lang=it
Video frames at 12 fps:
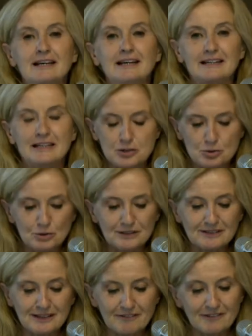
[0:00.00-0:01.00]
nel suo
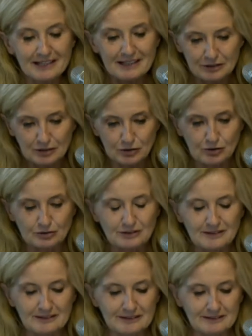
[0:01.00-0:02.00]
intervento
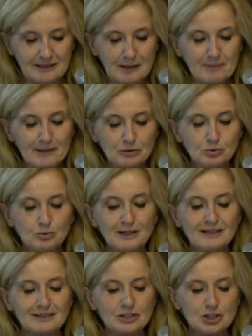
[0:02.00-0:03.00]
di
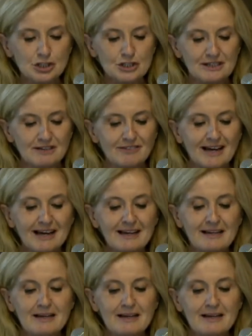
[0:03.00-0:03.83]
apertura diceva